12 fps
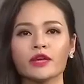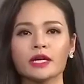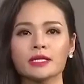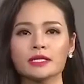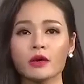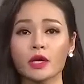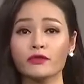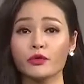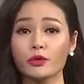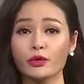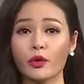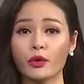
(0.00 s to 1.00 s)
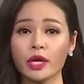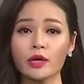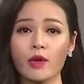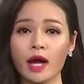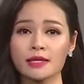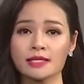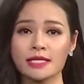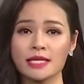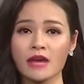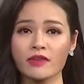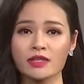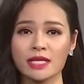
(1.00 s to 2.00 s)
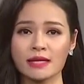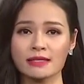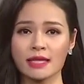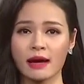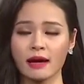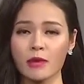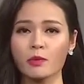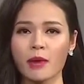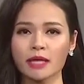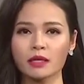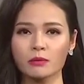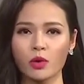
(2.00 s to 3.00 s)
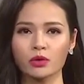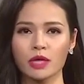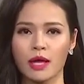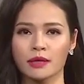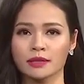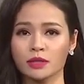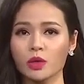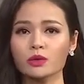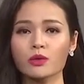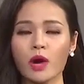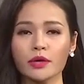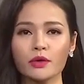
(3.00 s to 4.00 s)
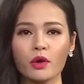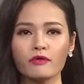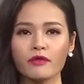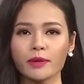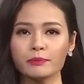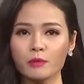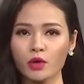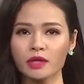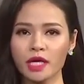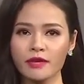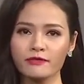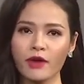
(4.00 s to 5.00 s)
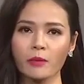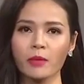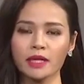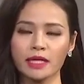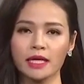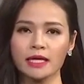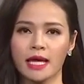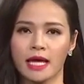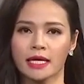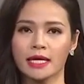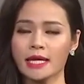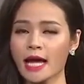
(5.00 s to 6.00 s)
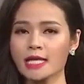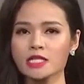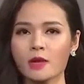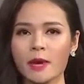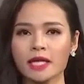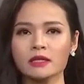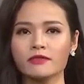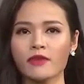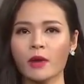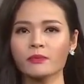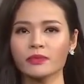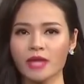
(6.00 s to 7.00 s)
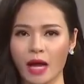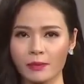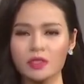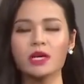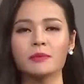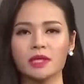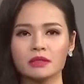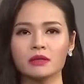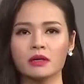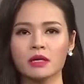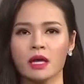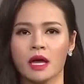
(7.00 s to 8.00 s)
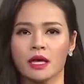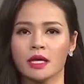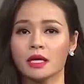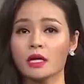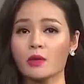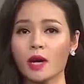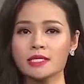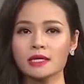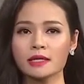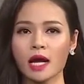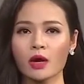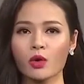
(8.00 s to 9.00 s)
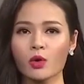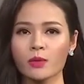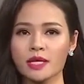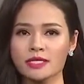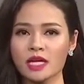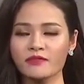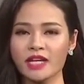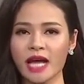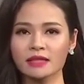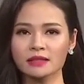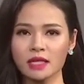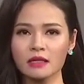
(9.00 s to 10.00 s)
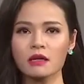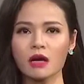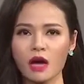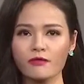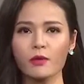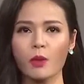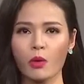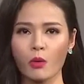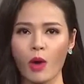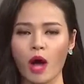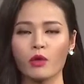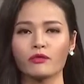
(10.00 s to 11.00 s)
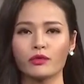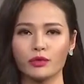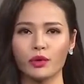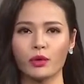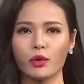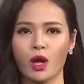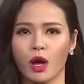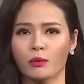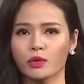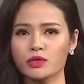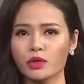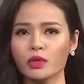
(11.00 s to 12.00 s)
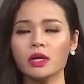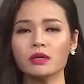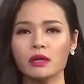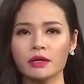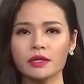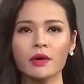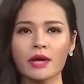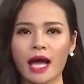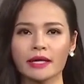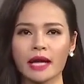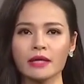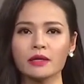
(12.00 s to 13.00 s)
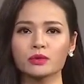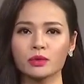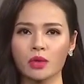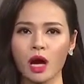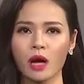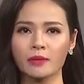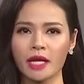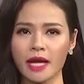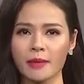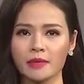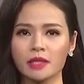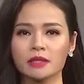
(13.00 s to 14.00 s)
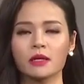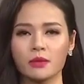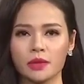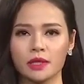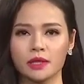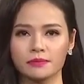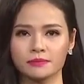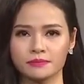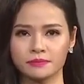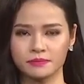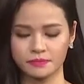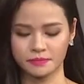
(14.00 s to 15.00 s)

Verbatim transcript: Thưa quý vị, sau khi vụ nổ kinh hoàng xảy ra vào dạng sáng ngày 3 tháng 1 tại thôn Quan Độ Văn Môn, Yên Phong, Bắc Ninh, khiến hai cháu bé tử vong, 8 người bị thương. Hiện cơ quan chức năng cùng người dân vẫn đang tích cực khắc phục hậu quả của vụ nổ. Một số lượng lớn đầu đạn đã được thu gom để đem đi tiêu hủy.